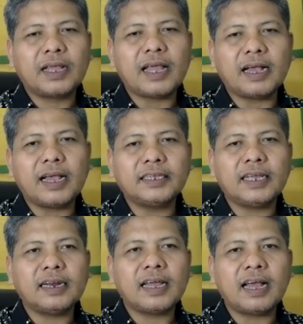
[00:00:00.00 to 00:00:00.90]

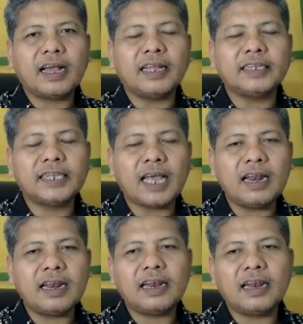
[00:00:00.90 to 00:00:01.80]
gagasan-gagasan
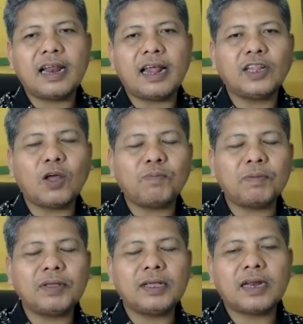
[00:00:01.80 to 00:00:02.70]
atau
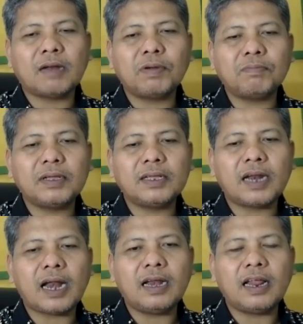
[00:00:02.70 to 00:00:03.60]

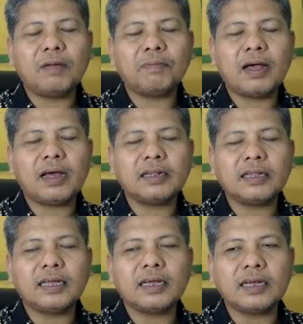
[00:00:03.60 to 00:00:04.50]
pemikiran-pemikiran dalam
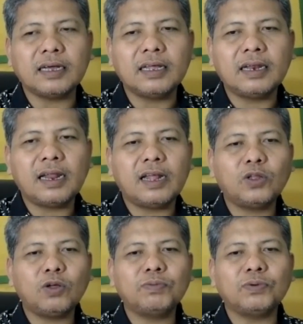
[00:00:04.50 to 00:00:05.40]
artikel
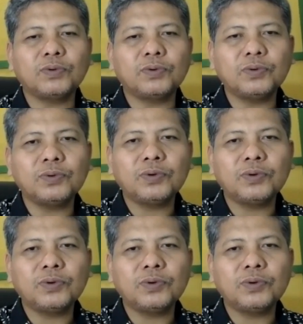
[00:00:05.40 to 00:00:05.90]
atau buku